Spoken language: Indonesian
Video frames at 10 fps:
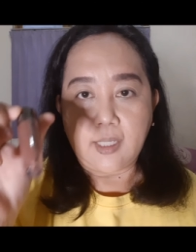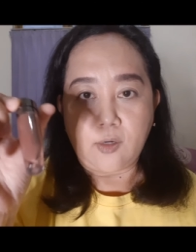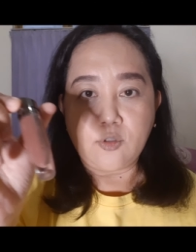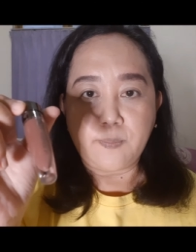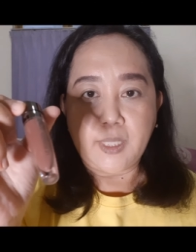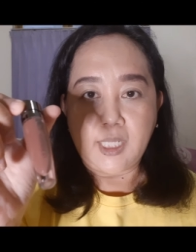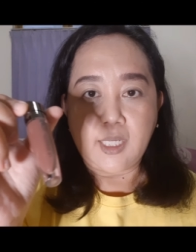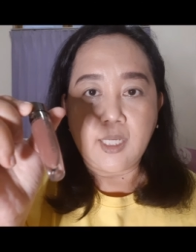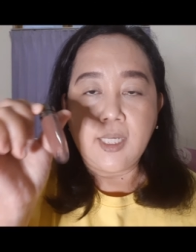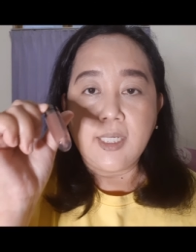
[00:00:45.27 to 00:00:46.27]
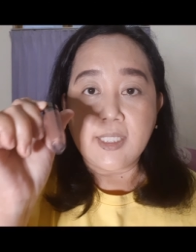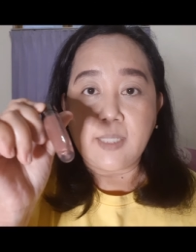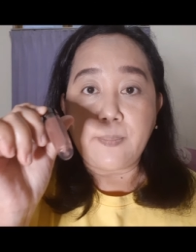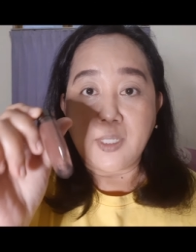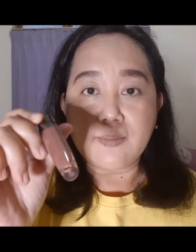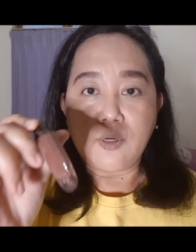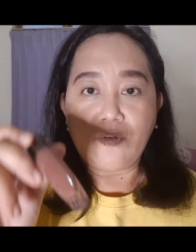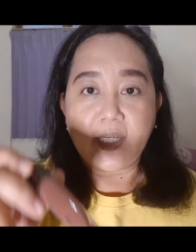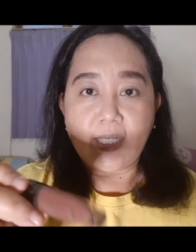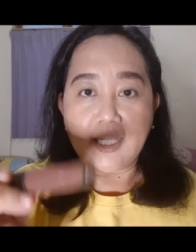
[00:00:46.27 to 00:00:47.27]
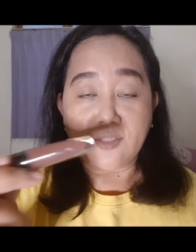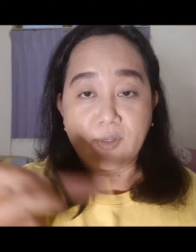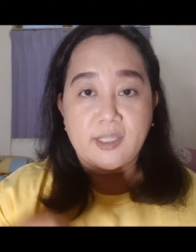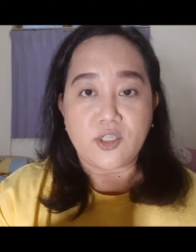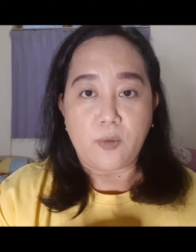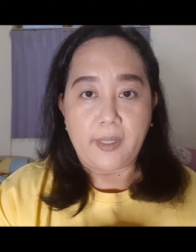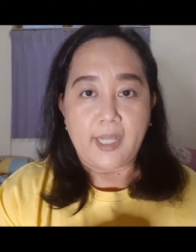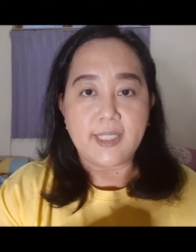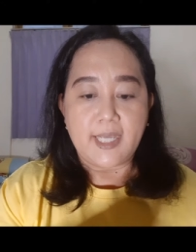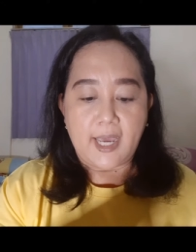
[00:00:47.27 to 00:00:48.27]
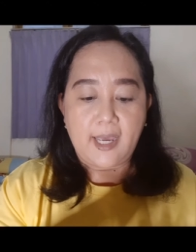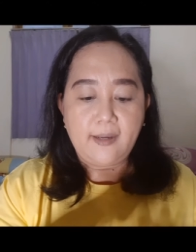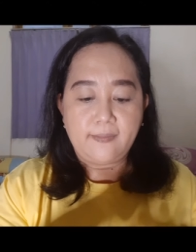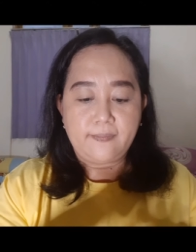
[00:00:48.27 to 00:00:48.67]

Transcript: aku pilih si plus mauve ini langsung kita cobain aja ya